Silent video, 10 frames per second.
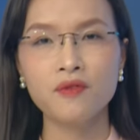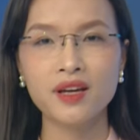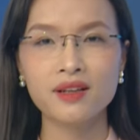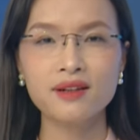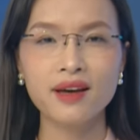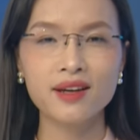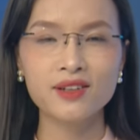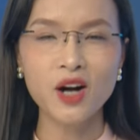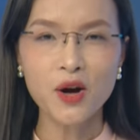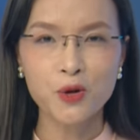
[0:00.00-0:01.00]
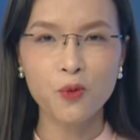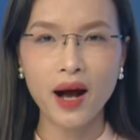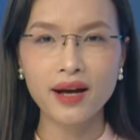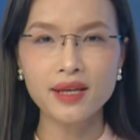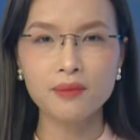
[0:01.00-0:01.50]
Việc thực hiện có hiệu
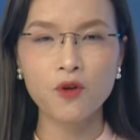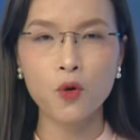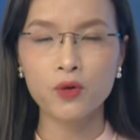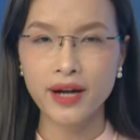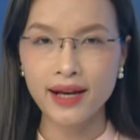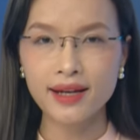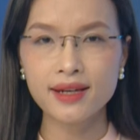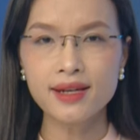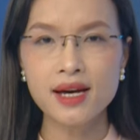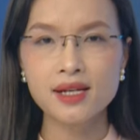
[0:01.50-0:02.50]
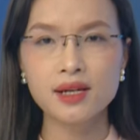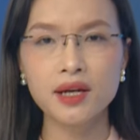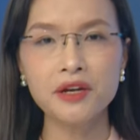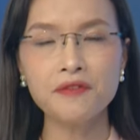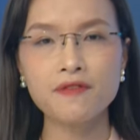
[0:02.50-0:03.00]
quả nhiệm vụ đăng ký, xử
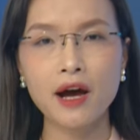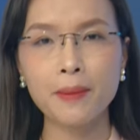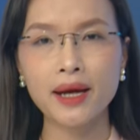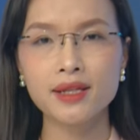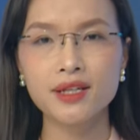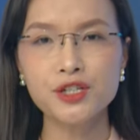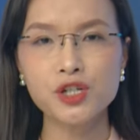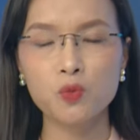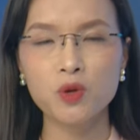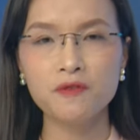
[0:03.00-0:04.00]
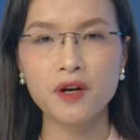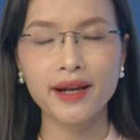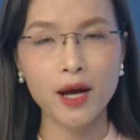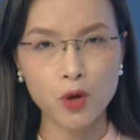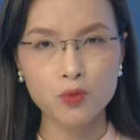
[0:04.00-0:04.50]
lý vi phạm hành chính trong lĩnh
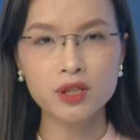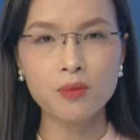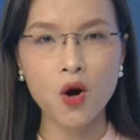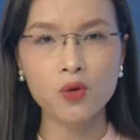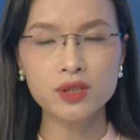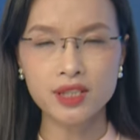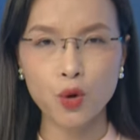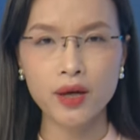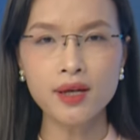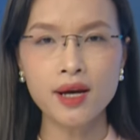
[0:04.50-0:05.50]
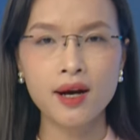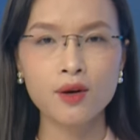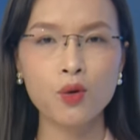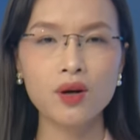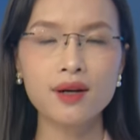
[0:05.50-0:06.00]
vực giao thông đường bộ, đường thủy
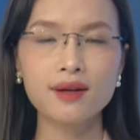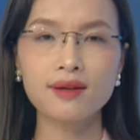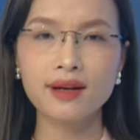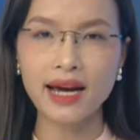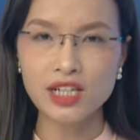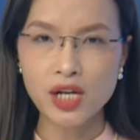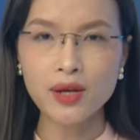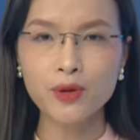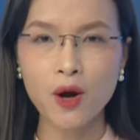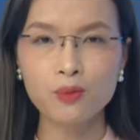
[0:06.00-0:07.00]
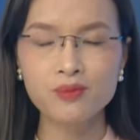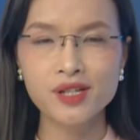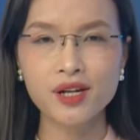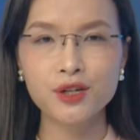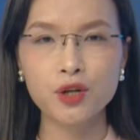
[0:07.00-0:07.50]
của lực lượng cảnh sát giao thông
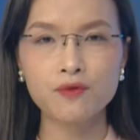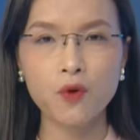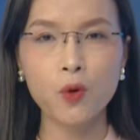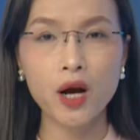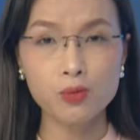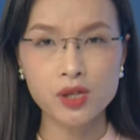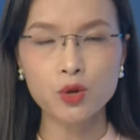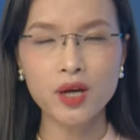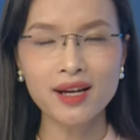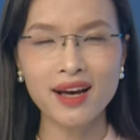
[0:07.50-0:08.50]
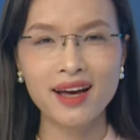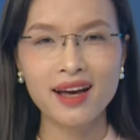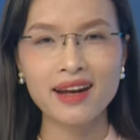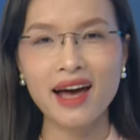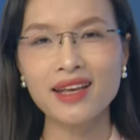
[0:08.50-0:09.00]
trên dịch vụ công trực tuyến
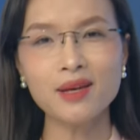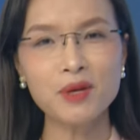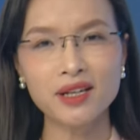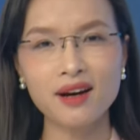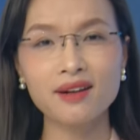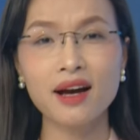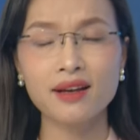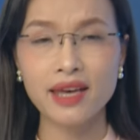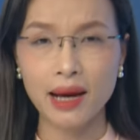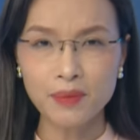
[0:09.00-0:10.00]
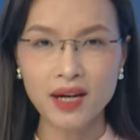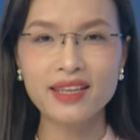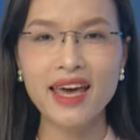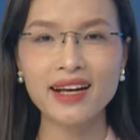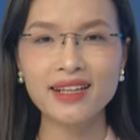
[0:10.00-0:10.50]
đã giúp nhân dân giảm
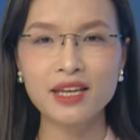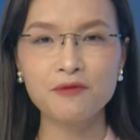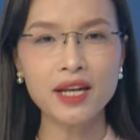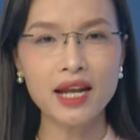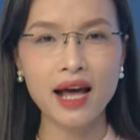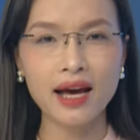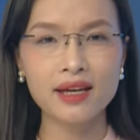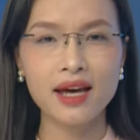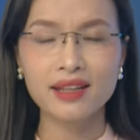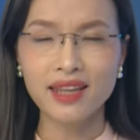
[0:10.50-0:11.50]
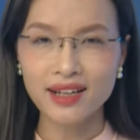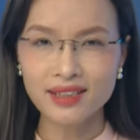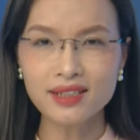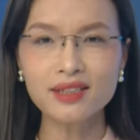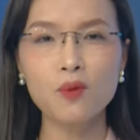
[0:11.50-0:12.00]
thời gian, chi phí đi lại, tăng
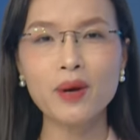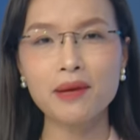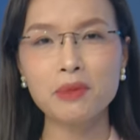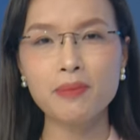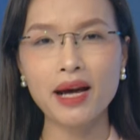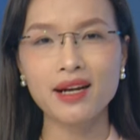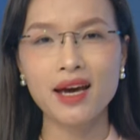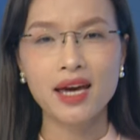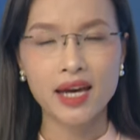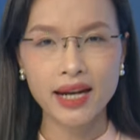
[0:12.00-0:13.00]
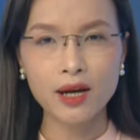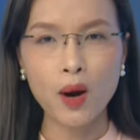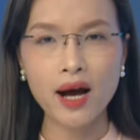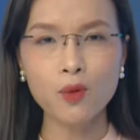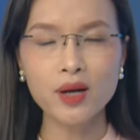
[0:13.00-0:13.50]
tính công khai minh bạch, hiện đại
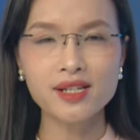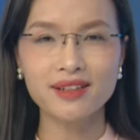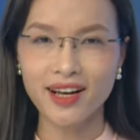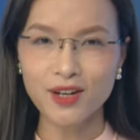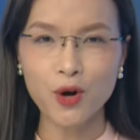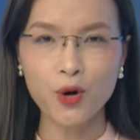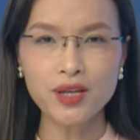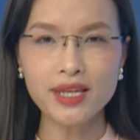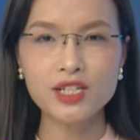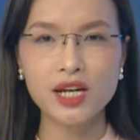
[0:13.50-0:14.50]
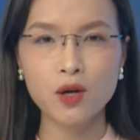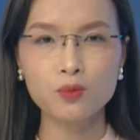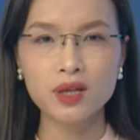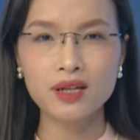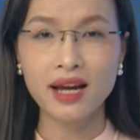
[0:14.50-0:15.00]
hóa quá trình kết nối, chia sẻ
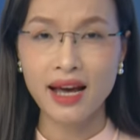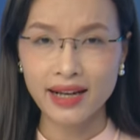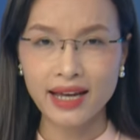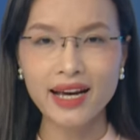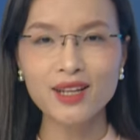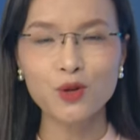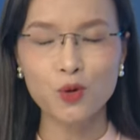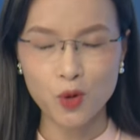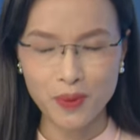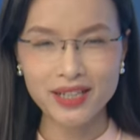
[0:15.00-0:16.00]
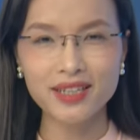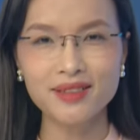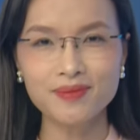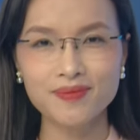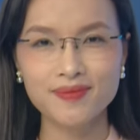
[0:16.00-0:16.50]
thông tin, cải cách thủ tục hành
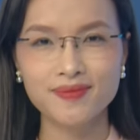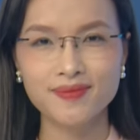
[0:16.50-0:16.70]
chính.